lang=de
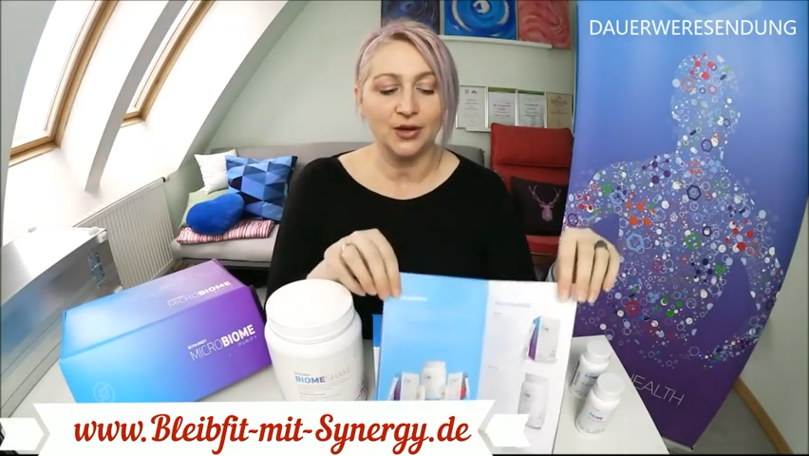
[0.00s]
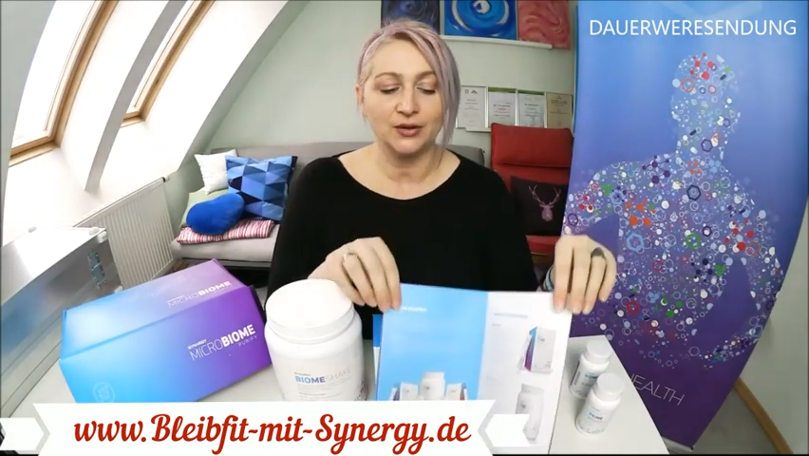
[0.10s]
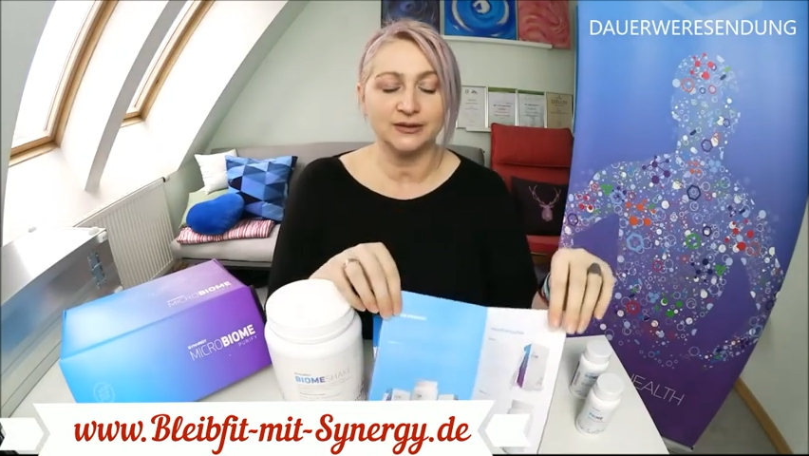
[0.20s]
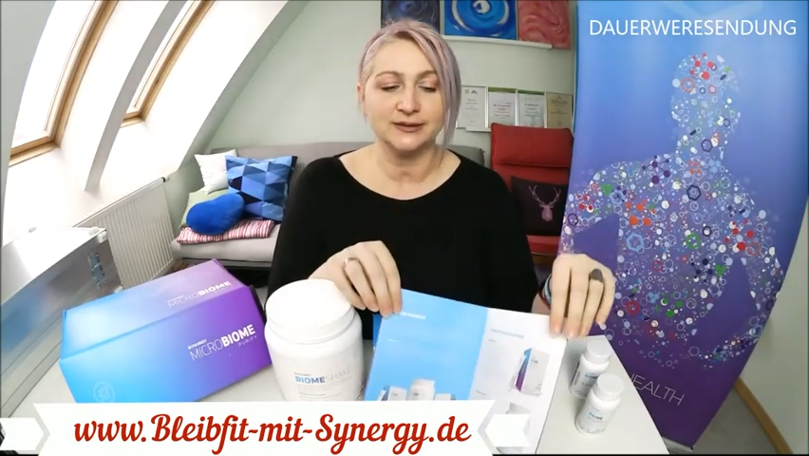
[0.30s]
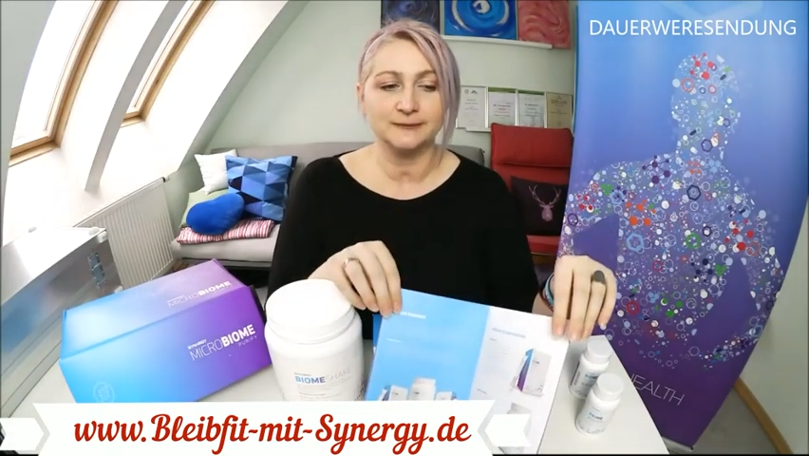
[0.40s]

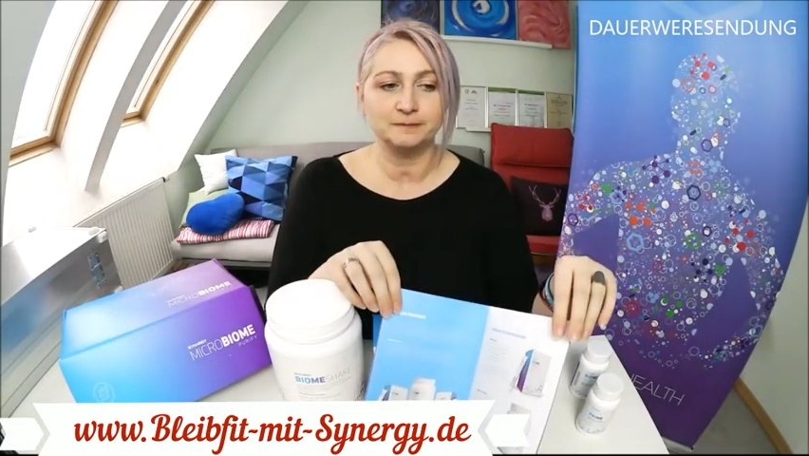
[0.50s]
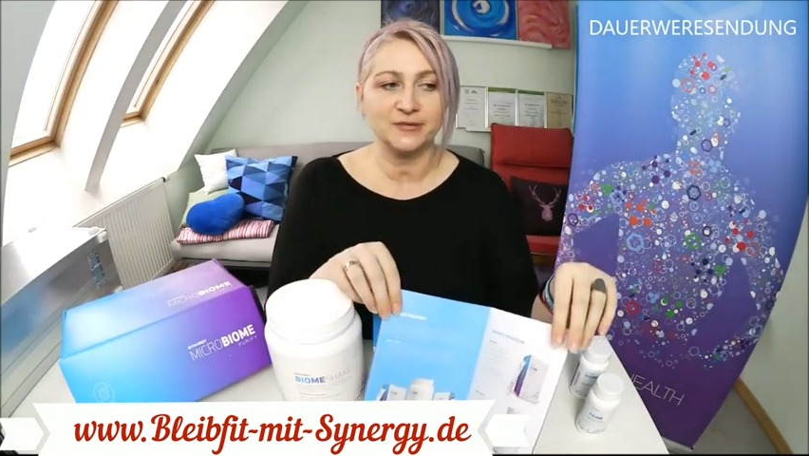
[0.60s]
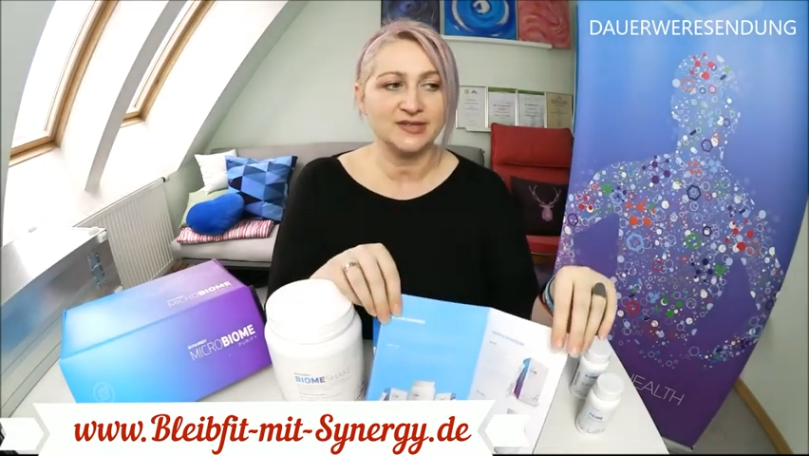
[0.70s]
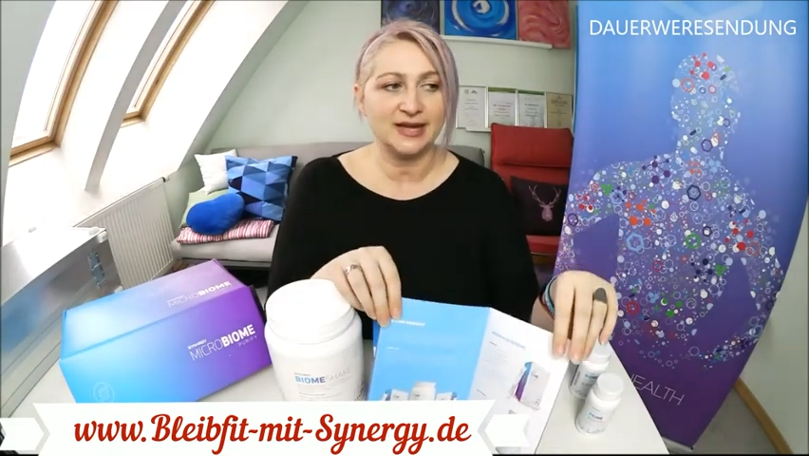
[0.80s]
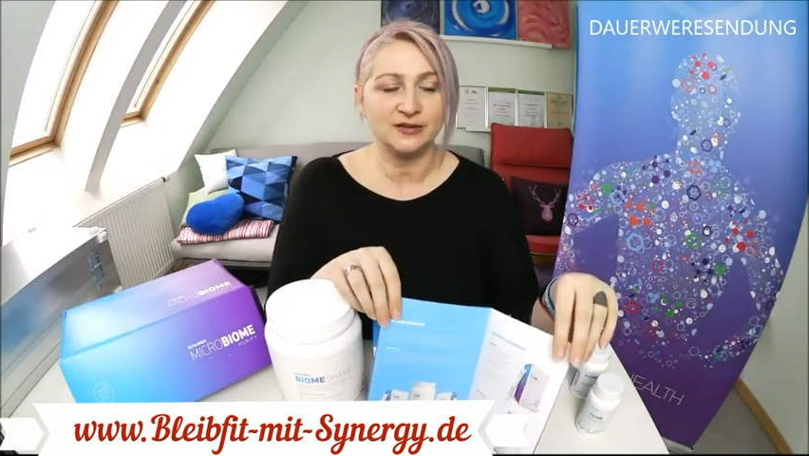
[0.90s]
Und
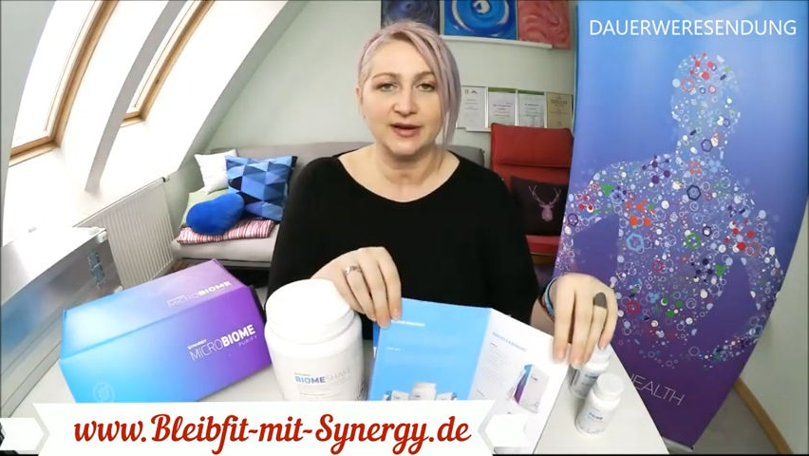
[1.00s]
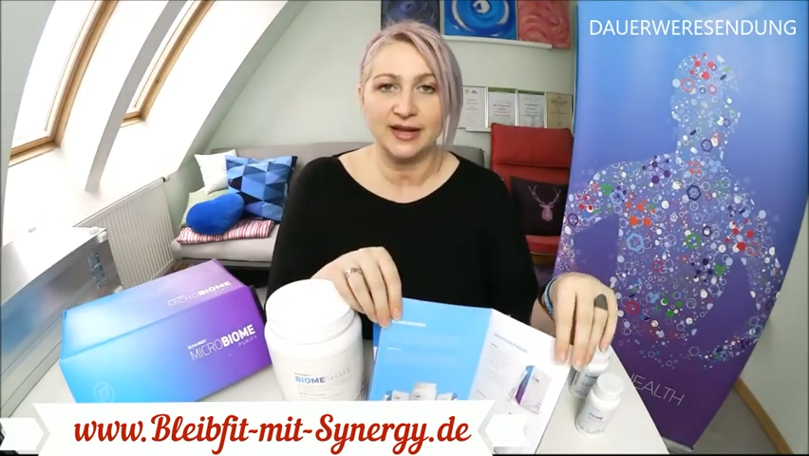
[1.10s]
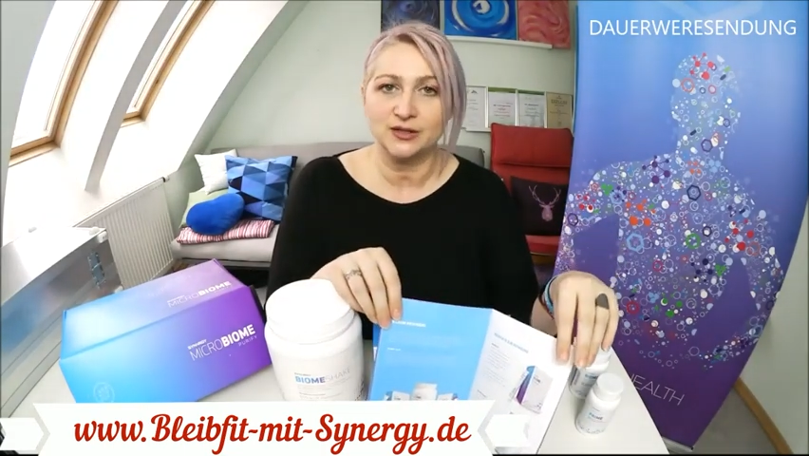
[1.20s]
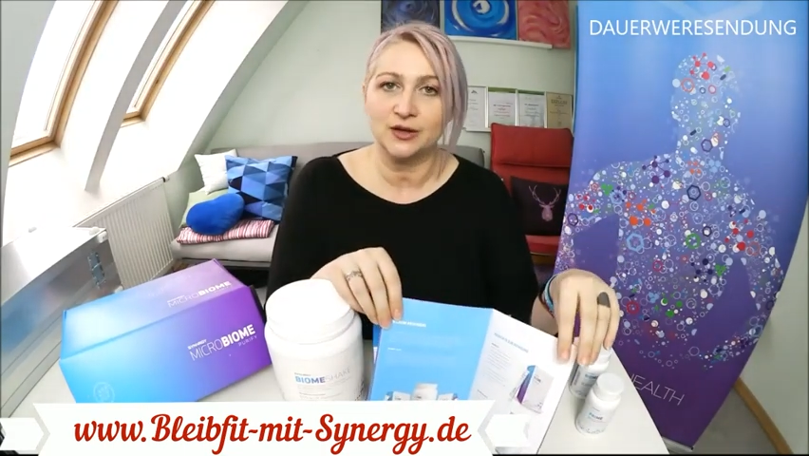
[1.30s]
es hat vielleicht